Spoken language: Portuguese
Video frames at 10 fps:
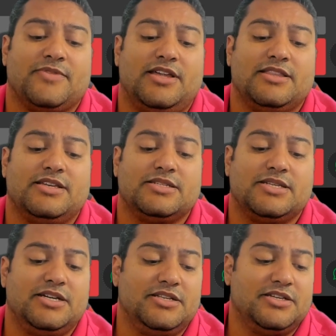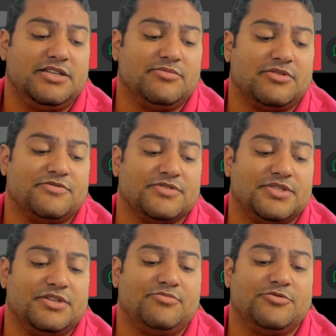Ela está saindo aqui para
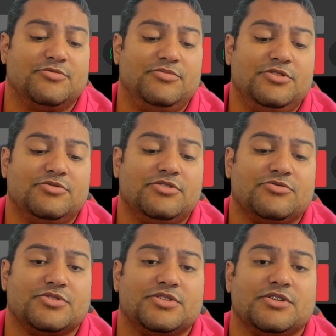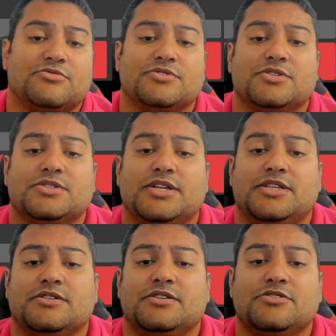você por
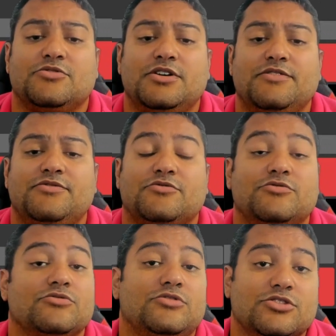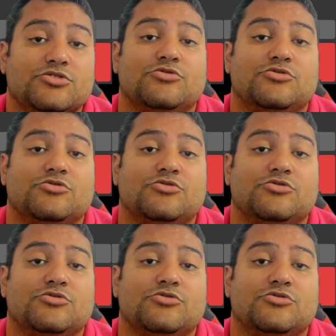1.879 com o nosso